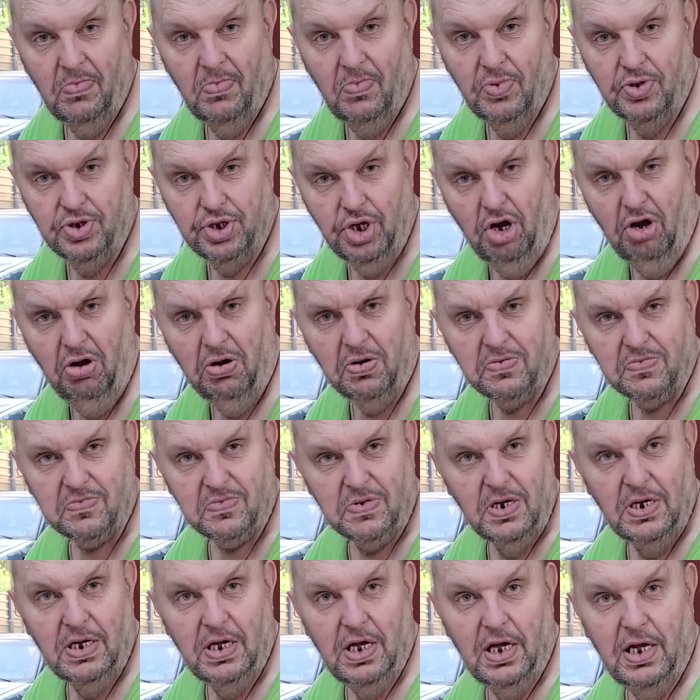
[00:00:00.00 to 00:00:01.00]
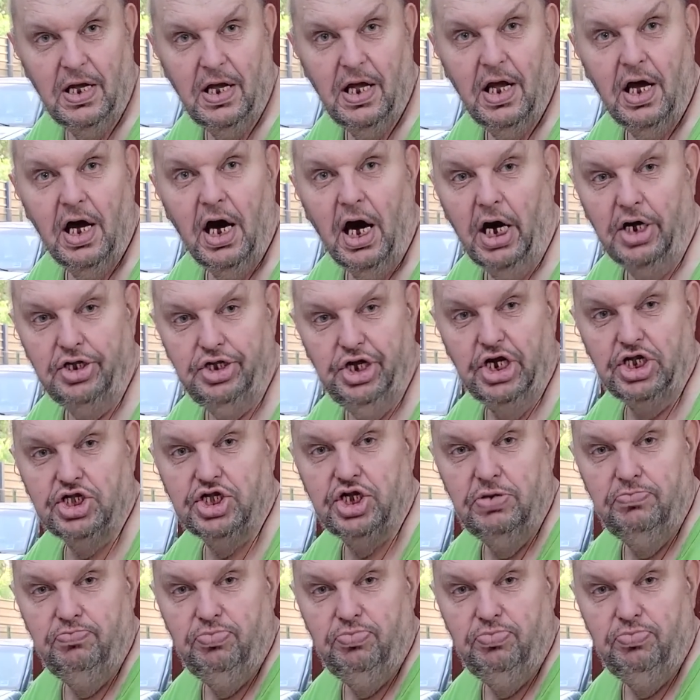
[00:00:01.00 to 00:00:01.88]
Też no? mogę być tajnym. Nie, ty